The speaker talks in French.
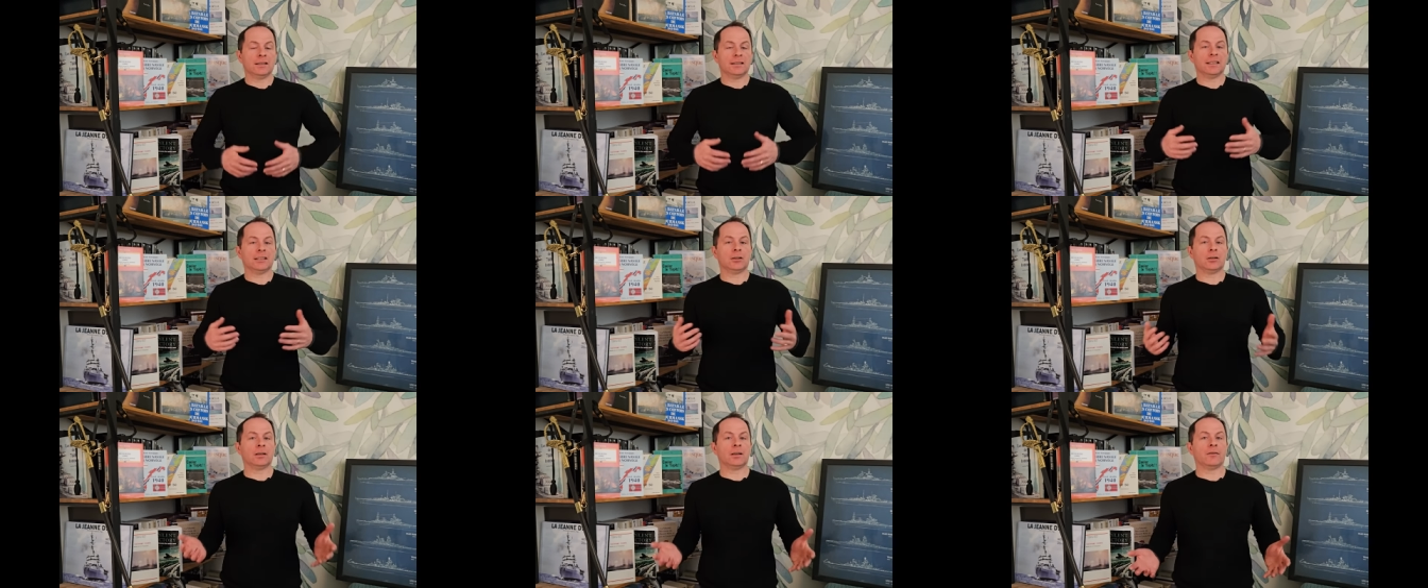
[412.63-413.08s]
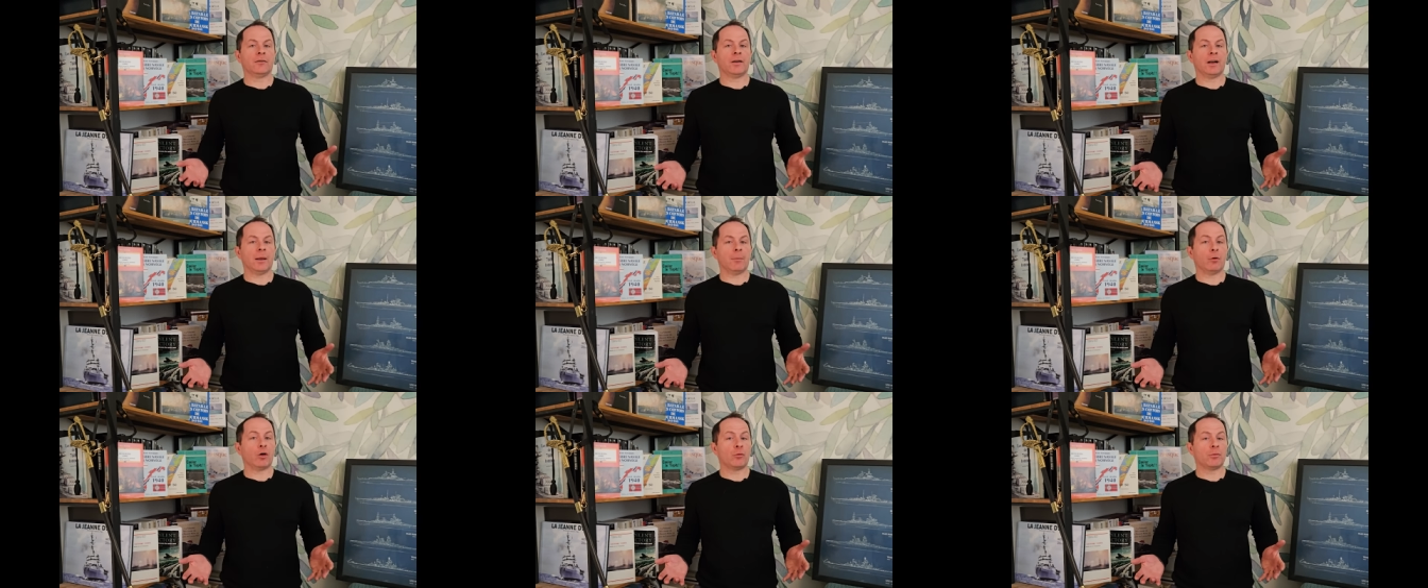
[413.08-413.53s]
C'est en effet
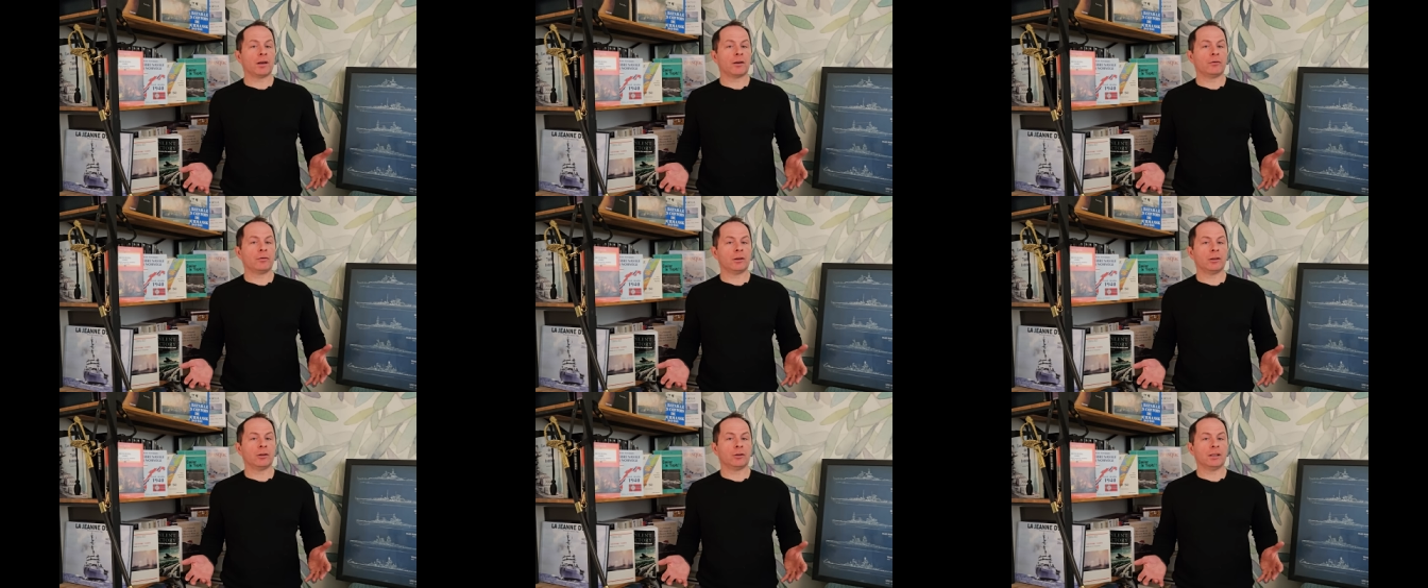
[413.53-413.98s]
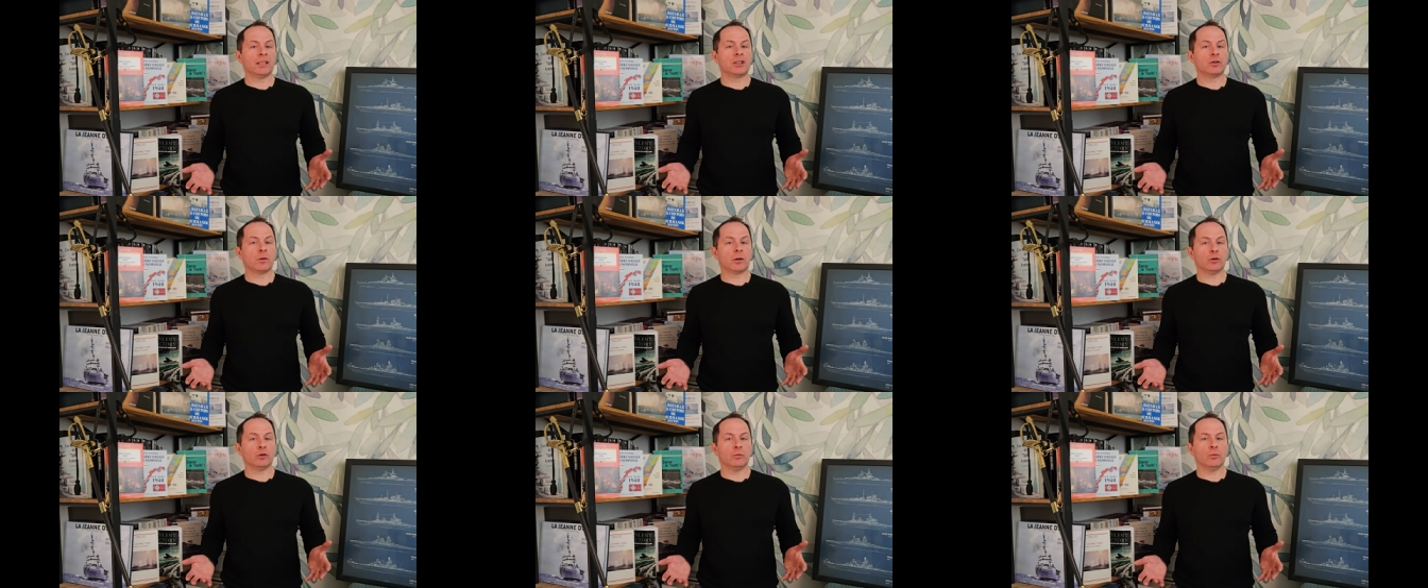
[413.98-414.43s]
la première fois dans
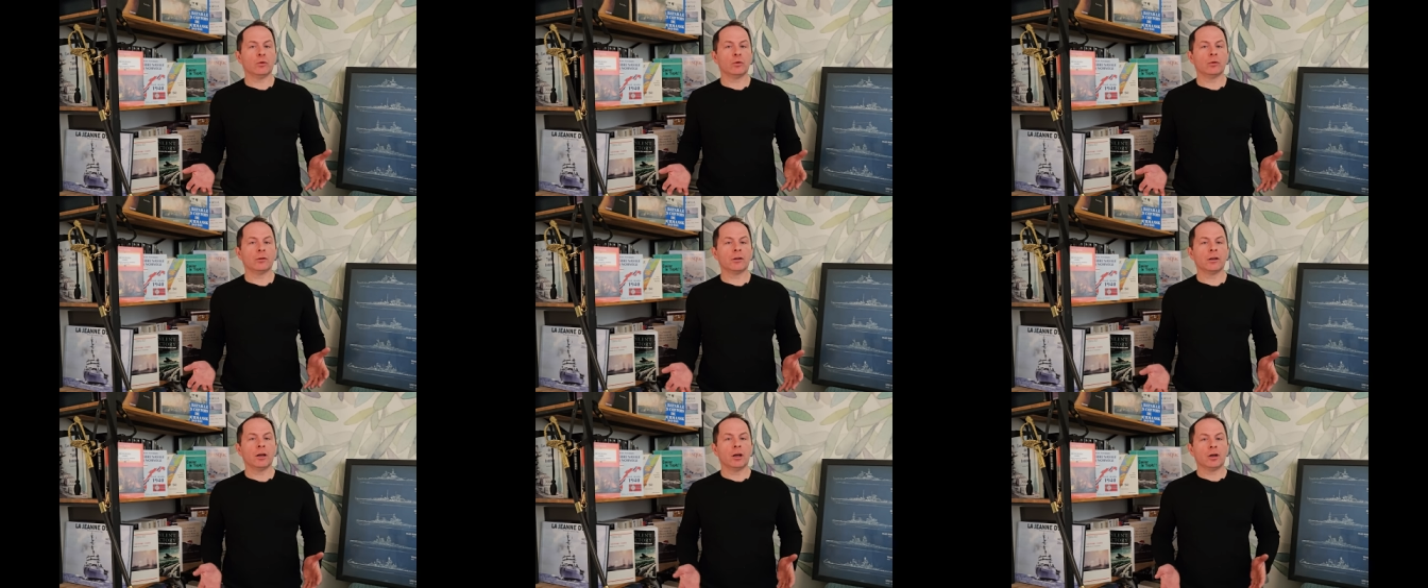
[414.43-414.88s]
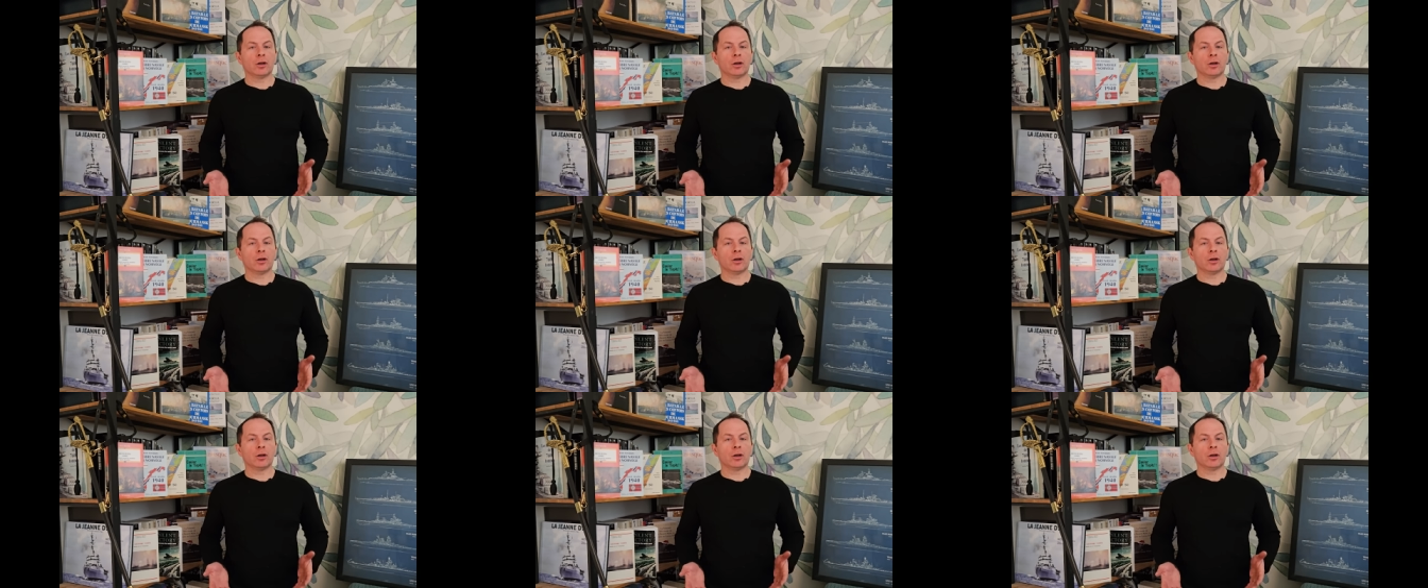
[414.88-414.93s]
l'histoire du monde